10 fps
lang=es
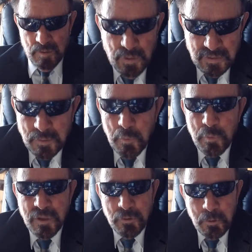Estamos
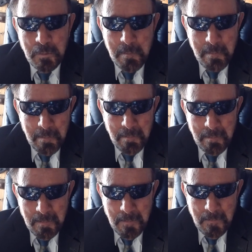viviendo
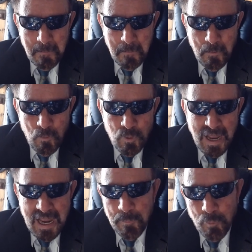
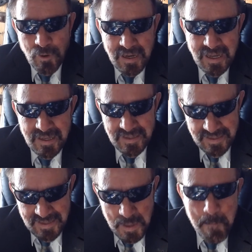una época
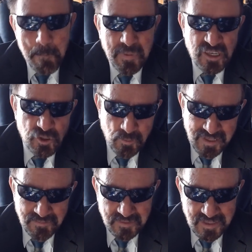
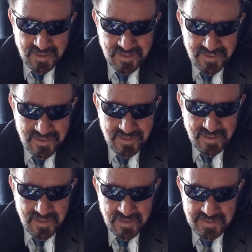impresionante
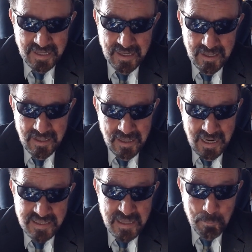
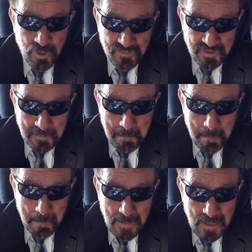del tiempo del fin.
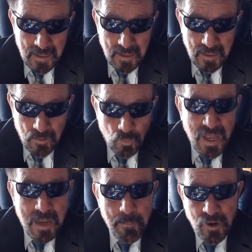
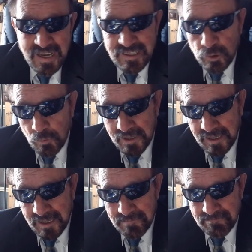Una época
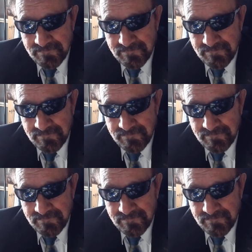histórica,